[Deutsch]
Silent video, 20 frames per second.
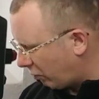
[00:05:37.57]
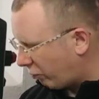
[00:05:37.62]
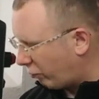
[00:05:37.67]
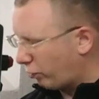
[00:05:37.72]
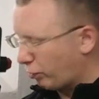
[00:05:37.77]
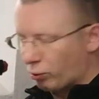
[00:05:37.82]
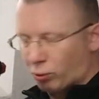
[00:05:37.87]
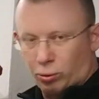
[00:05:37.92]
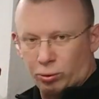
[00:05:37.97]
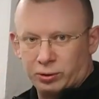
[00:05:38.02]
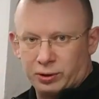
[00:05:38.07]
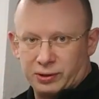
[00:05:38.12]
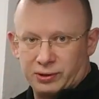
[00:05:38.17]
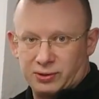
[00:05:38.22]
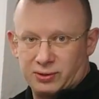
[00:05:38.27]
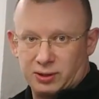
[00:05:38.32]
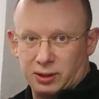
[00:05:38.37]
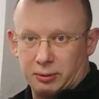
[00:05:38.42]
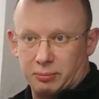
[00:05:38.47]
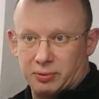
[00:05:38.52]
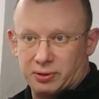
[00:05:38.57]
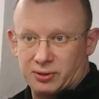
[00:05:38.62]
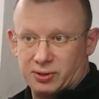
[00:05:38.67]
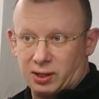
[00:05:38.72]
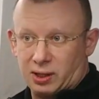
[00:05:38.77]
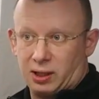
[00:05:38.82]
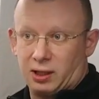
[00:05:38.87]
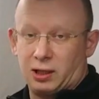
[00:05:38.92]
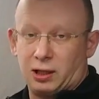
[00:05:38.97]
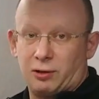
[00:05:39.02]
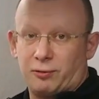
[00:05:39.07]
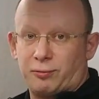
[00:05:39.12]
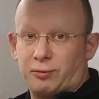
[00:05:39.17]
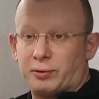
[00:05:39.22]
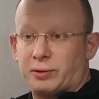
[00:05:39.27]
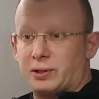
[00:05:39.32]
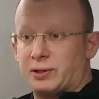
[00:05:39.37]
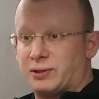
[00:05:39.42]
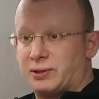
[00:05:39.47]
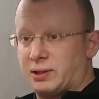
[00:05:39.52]
von unten sieht man es eh nicht,
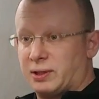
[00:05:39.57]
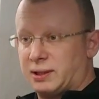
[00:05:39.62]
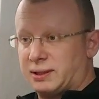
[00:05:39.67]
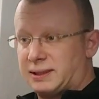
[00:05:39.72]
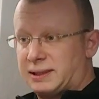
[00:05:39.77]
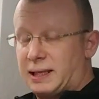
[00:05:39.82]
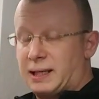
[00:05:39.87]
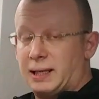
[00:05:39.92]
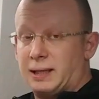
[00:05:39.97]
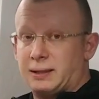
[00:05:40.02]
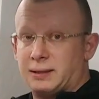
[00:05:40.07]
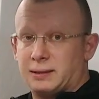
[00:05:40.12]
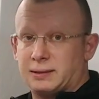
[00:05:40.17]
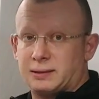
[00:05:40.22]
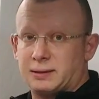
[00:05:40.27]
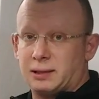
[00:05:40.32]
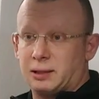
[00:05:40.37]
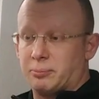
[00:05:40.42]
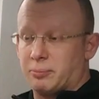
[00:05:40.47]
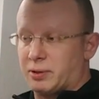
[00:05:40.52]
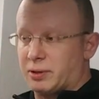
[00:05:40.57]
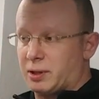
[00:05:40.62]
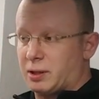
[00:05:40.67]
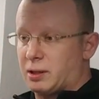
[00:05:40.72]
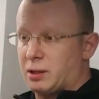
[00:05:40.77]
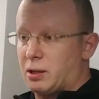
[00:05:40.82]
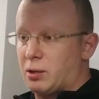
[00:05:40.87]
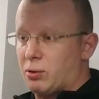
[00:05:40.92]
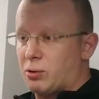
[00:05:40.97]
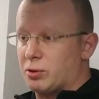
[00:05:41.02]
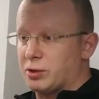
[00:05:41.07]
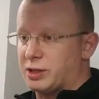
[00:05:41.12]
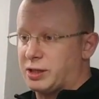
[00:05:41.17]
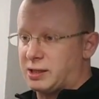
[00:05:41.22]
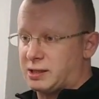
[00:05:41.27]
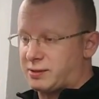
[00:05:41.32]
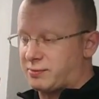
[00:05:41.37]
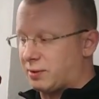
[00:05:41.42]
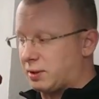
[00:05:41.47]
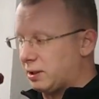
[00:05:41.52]
von der Seite sieht man dann auch
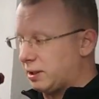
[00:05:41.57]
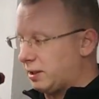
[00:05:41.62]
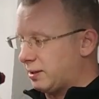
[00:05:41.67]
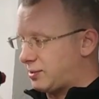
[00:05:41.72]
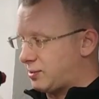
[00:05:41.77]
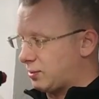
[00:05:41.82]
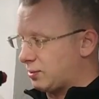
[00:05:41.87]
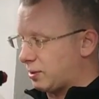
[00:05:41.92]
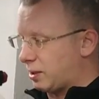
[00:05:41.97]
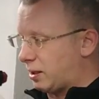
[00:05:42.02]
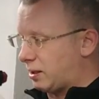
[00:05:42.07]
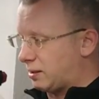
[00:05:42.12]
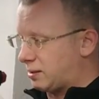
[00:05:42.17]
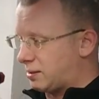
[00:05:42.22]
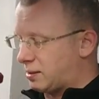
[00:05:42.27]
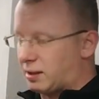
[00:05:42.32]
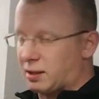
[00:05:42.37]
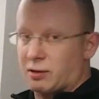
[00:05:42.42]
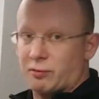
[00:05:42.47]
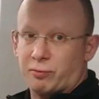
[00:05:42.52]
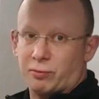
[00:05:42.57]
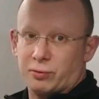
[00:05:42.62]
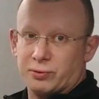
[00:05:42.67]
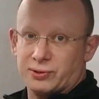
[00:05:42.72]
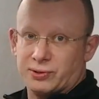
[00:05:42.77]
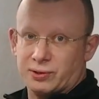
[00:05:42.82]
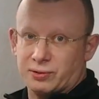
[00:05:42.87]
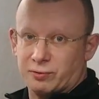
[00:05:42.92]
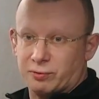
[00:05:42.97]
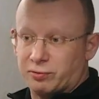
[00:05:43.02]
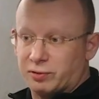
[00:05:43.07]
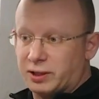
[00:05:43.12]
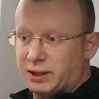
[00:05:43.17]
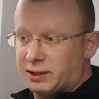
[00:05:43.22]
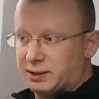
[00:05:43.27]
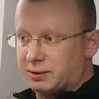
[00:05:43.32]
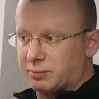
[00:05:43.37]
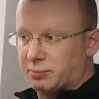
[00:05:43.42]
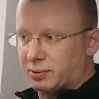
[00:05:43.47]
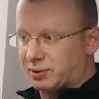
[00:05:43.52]
nichts, weil links und rechts davon sind
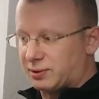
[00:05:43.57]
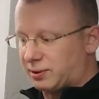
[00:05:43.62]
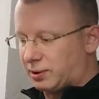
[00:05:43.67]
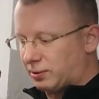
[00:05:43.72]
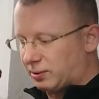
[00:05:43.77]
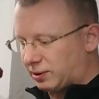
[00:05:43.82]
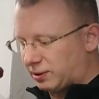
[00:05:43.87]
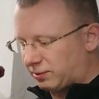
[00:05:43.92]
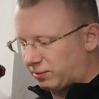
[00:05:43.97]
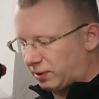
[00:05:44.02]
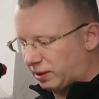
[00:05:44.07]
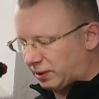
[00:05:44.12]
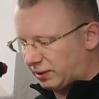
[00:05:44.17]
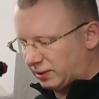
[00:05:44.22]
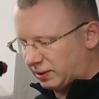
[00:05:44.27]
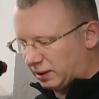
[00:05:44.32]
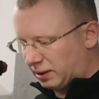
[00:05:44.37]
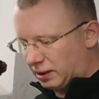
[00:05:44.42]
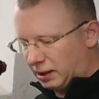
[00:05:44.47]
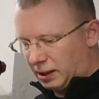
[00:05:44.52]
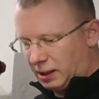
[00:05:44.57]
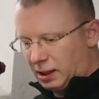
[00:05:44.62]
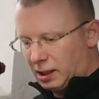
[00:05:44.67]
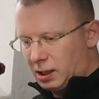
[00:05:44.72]
Fliesen bzw.